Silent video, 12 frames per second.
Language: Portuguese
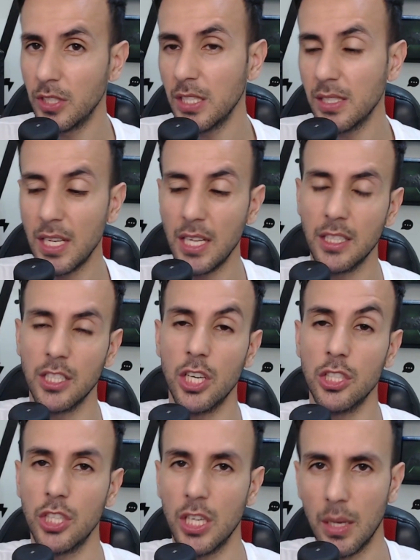60,
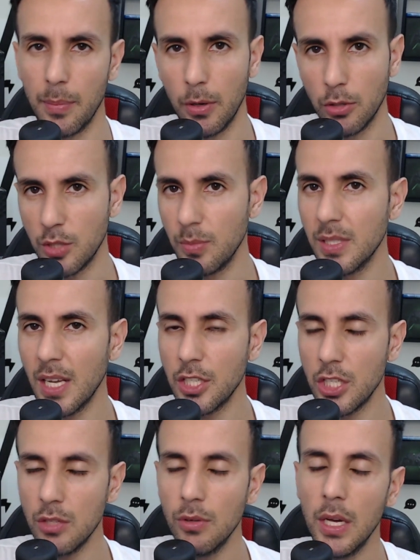já chega bem
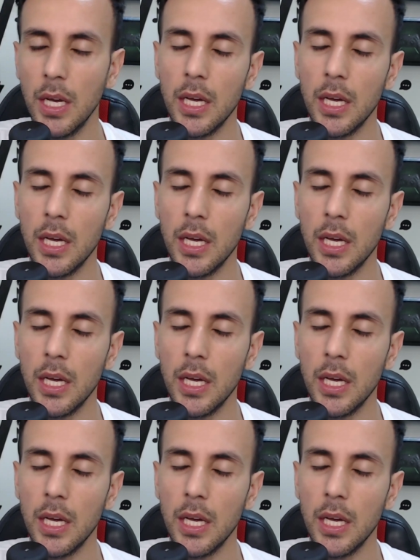otimizadinho.